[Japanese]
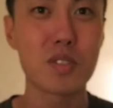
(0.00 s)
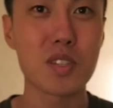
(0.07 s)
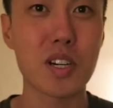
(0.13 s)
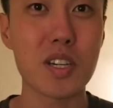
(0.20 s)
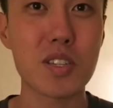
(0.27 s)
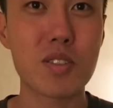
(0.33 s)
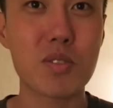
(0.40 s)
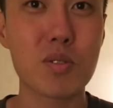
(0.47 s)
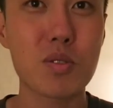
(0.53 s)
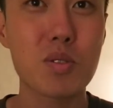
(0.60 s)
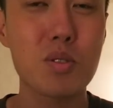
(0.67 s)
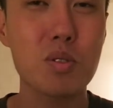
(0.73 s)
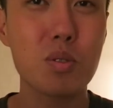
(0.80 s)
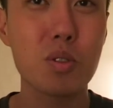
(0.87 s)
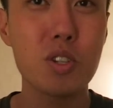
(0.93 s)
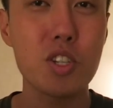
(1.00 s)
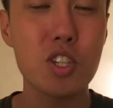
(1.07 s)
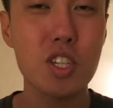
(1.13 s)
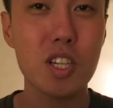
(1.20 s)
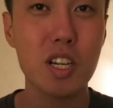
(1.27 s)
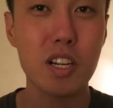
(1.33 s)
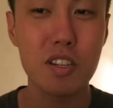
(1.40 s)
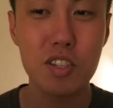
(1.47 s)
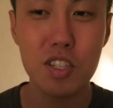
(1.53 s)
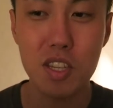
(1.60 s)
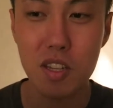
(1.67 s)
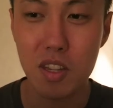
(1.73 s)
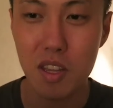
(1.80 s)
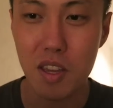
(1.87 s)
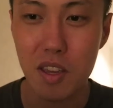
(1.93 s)
材質すごいしっかりし
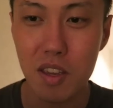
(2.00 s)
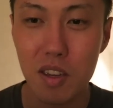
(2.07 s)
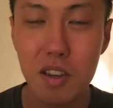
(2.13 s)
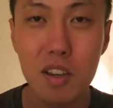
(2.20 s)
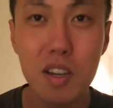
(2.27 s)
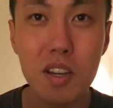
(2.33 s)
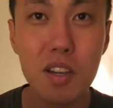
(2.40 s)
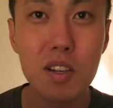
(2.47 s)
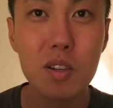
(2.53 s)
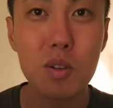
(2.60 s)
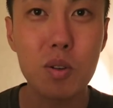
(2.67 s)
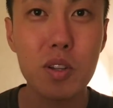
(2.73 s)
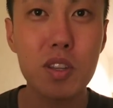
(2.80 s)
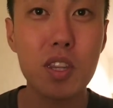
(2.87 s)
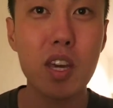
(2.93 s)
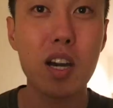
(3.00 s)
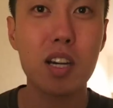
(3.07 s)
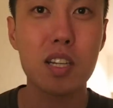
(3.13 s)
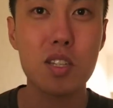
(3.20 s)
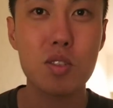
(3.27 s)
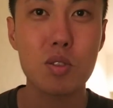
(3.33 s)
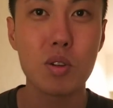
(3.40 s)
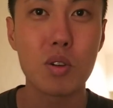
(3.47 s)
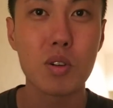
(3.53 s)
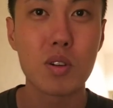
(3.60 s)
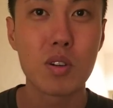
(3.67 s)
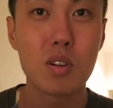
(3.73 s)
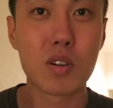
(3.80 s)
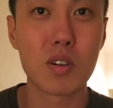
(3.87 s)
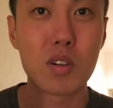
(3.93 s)
ててこれ手離すと
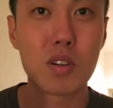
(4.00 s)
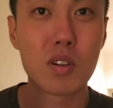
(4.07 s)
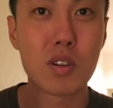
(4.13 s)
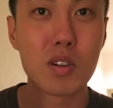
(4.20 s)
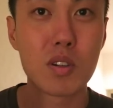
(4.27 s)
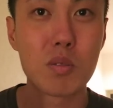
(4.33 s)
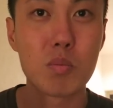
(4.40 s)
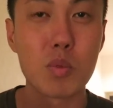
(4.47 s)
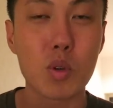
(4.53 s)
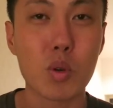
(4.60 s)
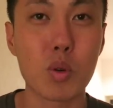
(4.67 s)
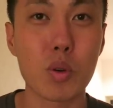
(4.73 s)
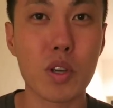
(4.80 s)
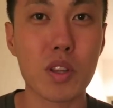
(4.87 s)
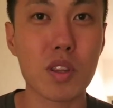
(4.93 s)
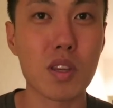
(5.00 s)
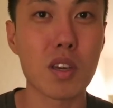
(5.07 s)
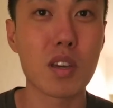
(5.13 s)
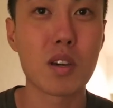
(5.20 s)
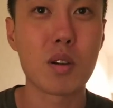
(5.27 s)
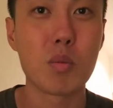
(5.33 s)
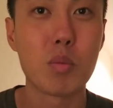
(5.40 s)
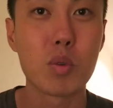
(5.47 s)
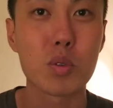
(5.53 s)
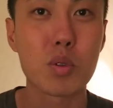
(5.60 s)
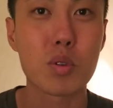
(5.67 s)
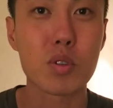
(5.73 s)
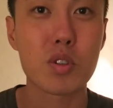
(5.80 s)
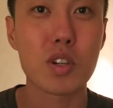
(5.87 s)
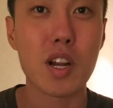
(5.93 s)
もうこうやって戻
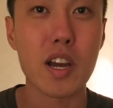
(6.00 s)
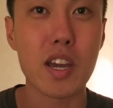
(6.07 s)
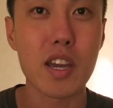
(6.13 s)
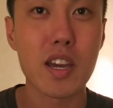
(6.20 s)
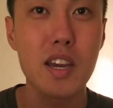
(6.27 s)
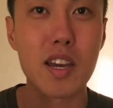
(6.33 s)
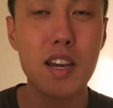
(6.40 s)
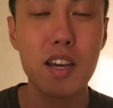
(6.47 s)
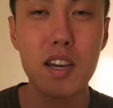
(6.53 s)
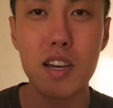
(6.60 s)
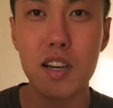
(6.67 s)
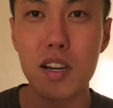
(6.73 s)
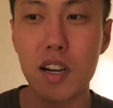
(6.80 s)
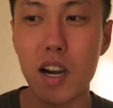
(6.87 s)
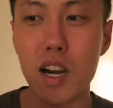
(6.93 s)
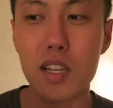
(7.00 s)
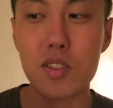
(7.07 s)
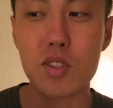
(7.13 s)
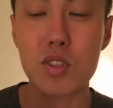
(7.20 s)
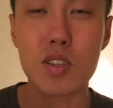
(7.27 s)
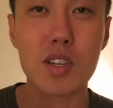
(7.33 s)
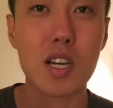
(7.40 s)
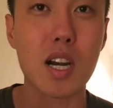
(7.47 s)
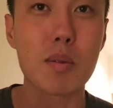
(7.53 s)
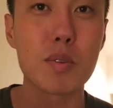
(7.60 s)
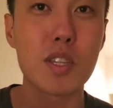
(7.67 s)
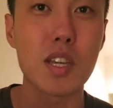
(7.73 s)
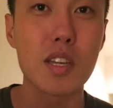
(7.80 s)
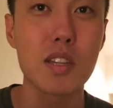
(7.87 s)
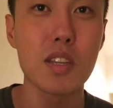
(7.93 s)
るぐらい厚い
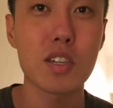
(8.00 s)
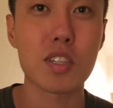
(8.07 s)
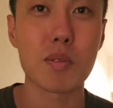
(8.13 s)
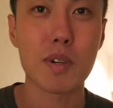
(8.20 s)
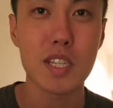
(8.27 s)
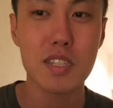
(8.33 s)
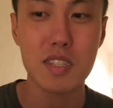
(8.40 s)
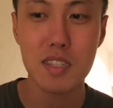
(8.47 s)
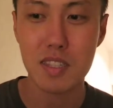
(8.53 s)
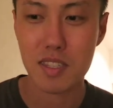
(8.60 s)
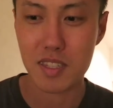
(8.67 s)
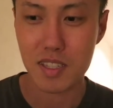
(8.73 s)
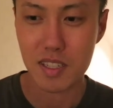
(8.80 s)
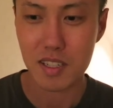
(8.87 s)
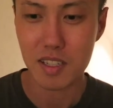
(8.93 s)
紙でできてます